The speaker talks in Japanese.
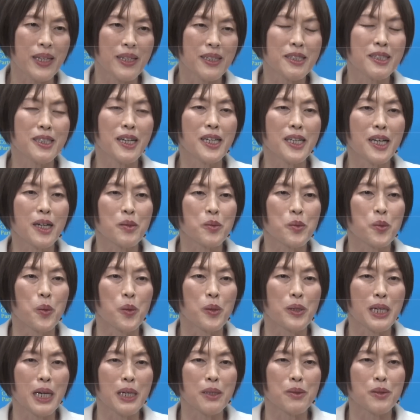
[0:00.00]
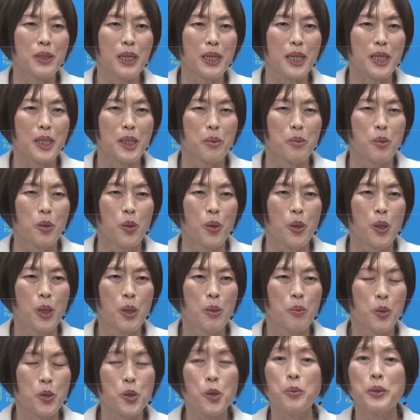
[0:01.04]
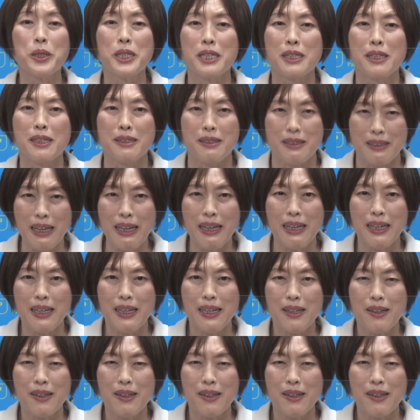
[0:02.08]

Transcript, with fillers: いち早く国会の中でも求めてですね